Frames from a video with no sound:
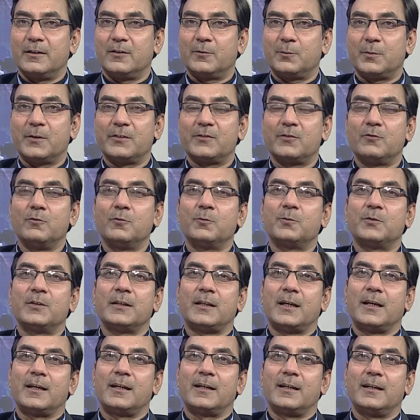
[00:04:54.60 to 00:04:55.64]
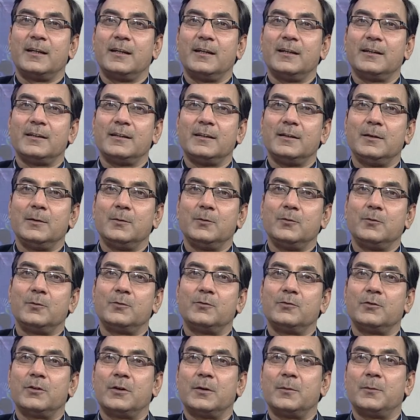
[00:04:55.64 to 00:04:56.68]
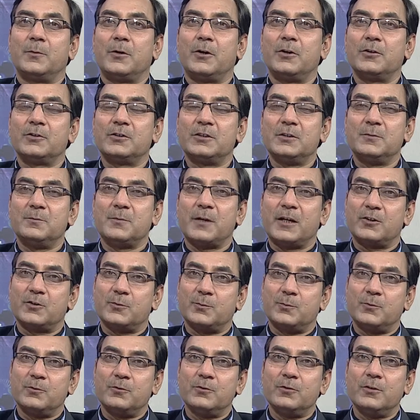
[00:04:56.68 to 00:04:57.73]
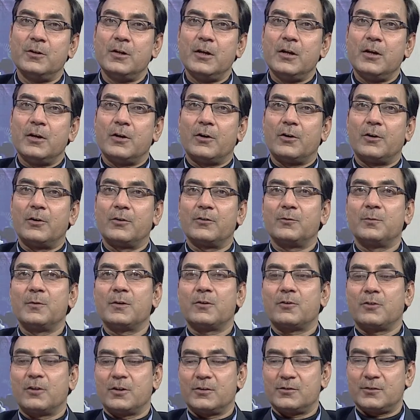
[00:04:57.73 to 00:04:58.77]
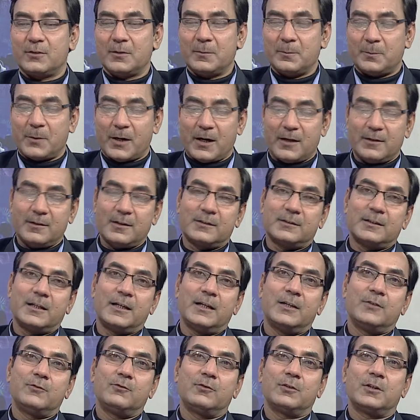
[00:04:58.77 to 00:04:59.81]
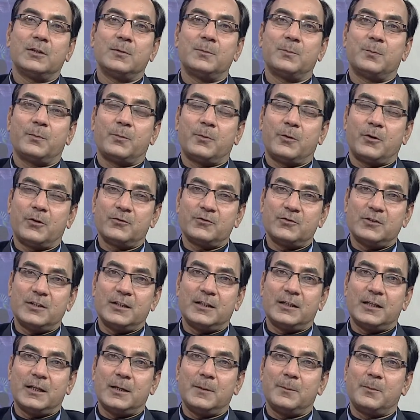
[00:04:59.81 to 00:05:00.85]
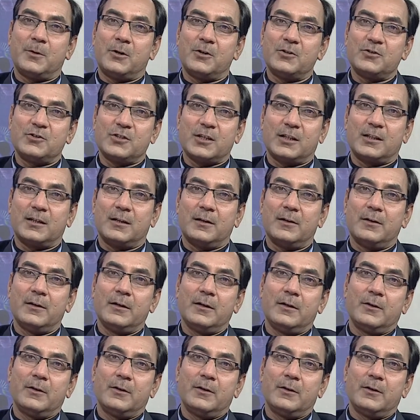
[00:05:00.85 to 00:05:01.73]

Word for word: स्पष्ट रूप से कह रहे हैं कि वो जो है बहुत ही महत्वपूर्ण और उसमें कोलेस्ट्रम पाया जाता है जो कि पौष्टिक है बहुत ज़्यादा